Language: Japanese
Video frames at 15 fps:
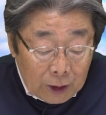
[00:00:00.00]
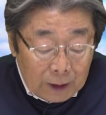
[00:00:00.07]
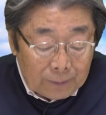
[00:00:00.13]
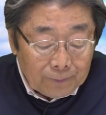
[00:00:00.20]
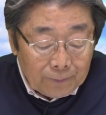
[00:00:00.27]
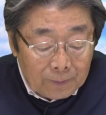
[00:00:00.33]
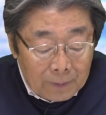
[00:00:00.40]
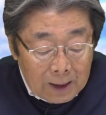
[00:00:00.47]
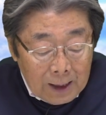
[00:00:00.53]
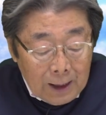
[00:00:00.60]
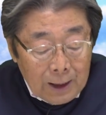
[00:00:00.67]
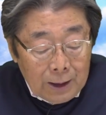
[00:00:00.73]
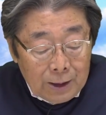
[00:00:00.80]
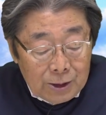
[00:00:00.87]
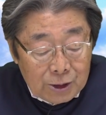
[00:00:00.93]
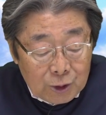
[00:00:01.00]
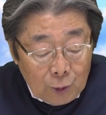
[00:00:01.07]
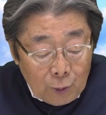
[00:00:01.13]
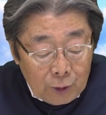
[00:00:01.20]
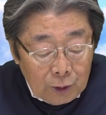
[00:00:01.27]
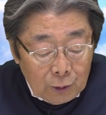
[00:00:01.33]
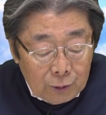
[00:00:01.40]
棋
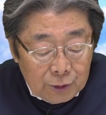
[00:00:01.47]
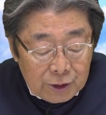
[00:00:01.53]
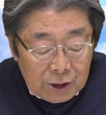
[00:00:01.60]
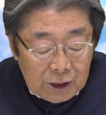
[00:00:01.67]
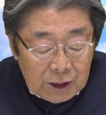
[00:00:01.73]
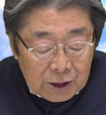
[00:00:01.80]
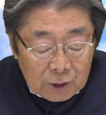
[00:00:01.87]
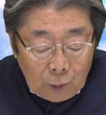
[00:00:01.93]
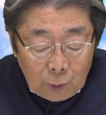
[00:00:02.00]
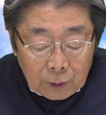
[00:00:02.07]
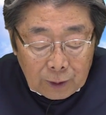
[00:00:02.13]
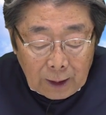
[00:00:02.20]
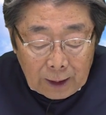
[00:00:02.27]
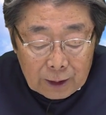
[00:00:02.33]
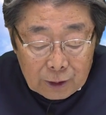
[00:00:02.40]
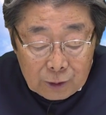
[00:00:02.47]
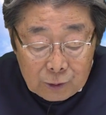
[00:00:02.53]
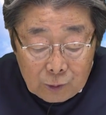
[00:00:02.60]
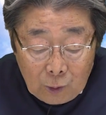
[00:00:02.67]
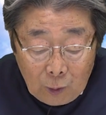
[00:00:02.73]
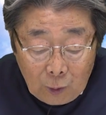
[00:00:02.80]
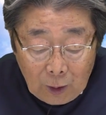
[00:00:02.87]
将棋の藤井聡太
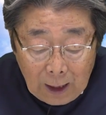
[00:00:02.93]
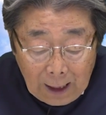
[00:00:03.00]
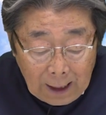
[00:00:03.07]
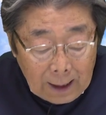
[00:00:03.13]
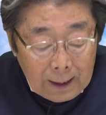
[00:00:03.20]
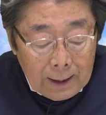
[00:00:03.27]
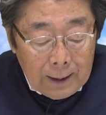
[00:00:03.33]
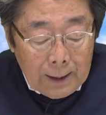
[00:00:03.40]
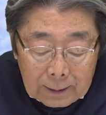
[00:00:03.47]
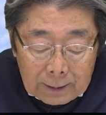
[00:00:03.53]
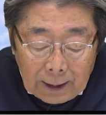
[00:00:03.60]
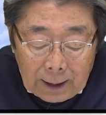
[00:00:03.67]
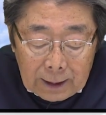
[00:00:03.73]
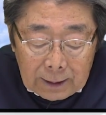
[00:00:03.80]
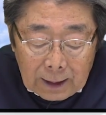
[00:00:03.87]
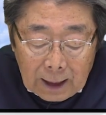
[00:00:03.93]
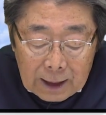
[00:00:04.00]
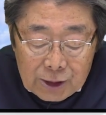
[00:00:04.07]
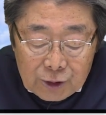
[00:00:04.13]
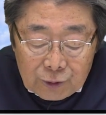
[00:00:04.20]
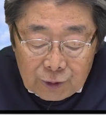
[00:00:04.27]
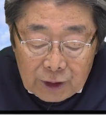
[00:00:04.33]
竜王が第
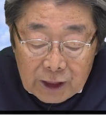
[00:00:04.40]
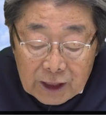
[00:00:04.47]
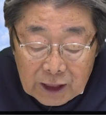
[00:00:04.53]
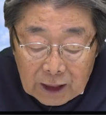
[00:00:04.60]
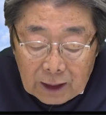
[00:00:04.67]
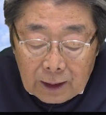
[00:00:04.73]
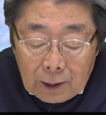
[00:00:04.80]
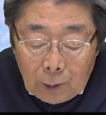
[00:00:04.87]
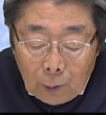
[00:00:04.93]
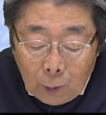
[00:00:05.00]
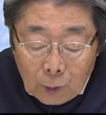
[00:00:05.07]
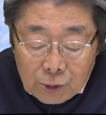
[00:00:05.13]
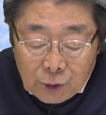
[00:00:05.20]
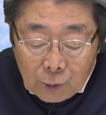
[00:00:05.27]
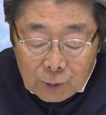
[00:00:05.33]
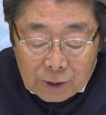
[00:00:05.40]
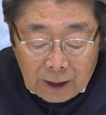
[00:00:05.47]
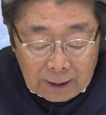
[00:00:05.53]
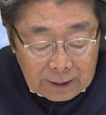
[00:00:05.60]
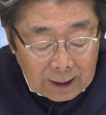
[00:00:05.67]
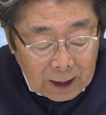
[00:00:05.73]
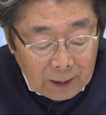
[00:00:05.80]
72期王将
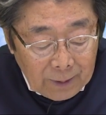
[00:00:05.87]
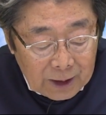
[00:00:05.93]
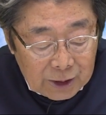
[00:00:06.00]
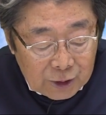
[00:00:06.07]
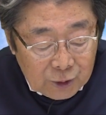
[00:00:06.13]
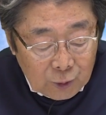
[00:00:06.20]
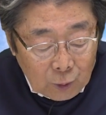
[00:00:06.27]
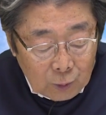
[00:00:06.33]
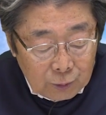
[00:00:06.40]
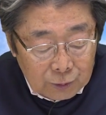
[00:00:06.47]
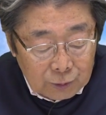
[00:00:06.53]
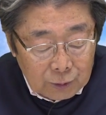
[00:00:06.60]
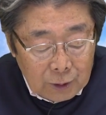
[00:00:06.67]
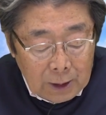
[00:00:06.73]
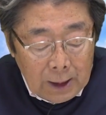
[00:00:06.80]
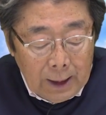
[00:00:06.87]
戦七番勝負